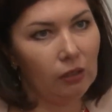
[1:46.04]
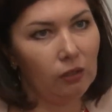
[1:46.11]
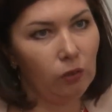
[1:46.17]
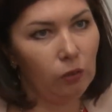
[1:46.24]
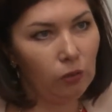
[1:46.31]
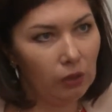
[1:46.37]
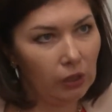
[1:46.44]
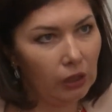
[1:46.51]

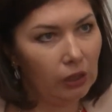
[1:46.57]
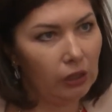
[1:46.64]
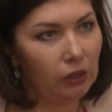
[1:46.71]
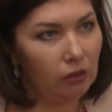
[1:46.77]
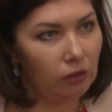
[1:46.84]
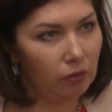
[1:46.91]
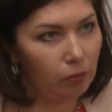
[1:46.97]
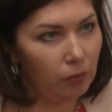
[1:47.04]
Ну и
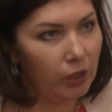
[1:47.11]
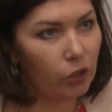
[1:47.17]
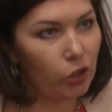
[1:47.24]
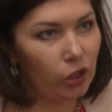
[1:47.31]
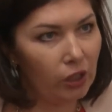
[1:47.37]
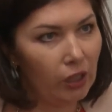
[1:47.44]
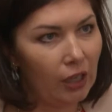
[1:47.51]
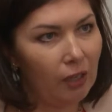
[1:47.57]
э, мы
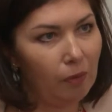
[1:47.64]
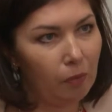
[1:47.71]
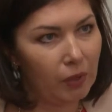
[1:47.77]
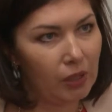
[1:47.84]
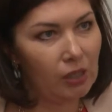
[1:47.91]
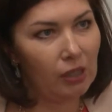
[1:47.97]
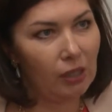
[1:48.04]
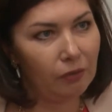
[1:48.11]
ожидаем
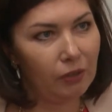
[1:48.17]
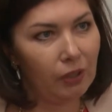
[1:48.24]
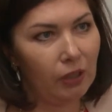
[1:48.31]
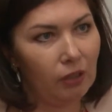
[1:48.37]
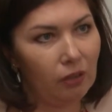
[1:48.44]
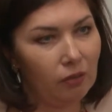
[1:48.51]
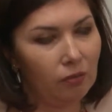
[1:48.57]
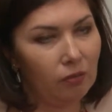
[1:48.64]

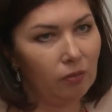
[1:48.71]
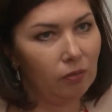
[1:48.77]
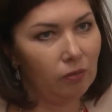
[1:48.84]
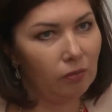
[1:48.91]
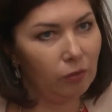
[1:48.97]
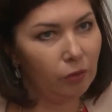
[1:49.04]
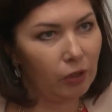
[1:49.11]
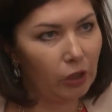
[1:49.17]
поставки
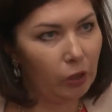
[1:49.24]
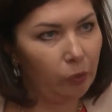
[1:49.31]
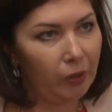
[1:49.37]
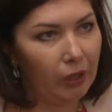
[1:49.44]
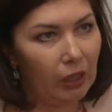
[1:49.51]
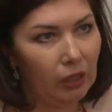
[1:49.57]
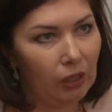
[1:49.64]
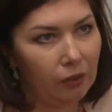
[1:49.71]

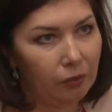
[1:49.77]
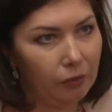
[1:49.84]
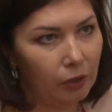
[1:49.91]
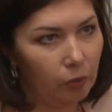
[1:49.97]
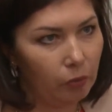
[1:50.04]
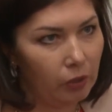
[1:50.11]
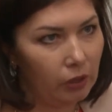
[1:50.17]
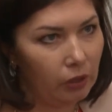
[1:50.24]
фортепиано
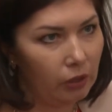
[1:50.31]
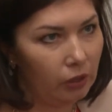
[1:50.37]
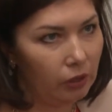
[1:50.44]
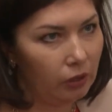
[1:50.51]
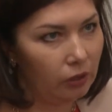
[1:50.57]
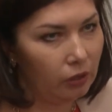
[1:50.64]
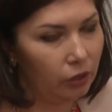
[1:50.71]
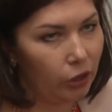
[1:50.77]
фирмы
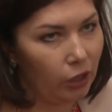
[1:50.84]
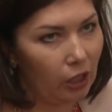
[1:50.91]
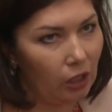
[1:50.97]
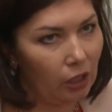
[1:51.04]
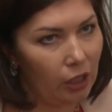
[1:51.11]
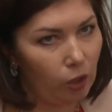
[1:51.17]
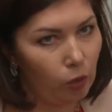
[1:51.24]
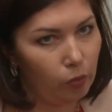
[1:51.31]

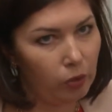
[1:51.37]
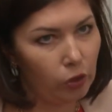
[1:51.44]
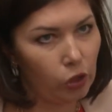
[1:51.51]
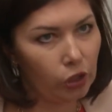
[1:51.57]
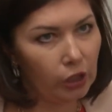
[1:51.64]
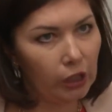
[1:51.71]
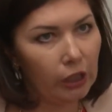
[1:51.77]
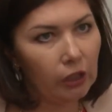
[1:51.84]
Николая
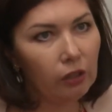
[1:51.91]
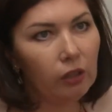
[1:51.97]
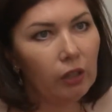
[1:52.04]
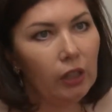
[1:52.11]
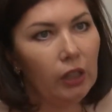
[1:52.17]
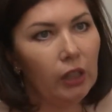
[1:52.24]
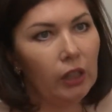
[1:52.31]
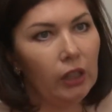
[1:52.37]
Рубинштейн
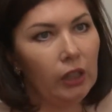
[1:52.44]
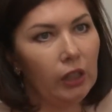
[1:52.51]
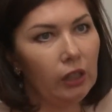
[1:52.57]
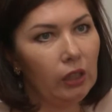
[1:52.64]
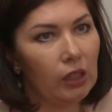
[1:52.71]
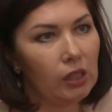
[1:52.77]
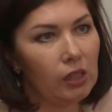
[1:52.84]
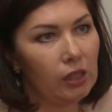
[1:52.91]
и
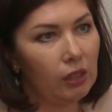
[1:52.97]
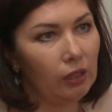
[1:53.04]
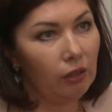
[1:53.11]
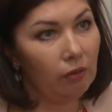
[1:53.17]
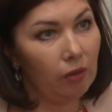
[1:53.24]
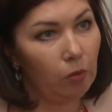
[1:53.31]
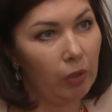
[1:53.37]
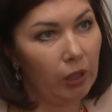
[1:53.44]

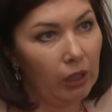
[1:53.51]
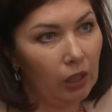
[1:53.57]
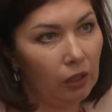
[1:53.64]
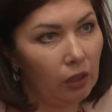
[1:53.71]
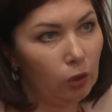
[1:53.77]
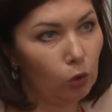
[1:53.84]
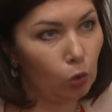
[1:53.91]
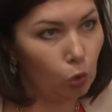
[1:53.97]
концертного
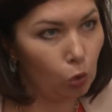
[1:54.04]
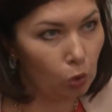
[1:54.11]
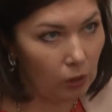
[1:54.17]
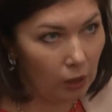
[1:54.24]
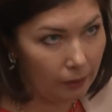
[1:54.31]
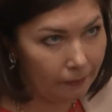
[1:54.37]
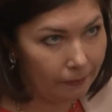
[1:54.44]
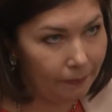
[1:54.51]
баяна
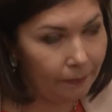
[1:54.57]
«Тула».